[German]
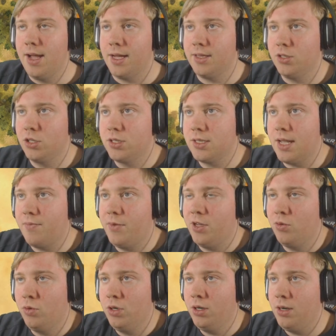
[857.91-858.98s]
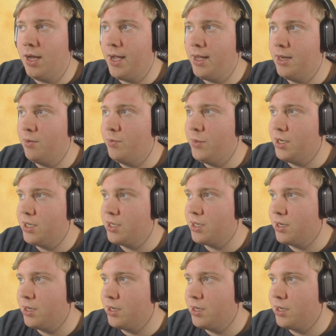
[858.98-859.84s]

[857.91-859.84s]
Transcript: Ansonsten haben wir hier unten eine mit...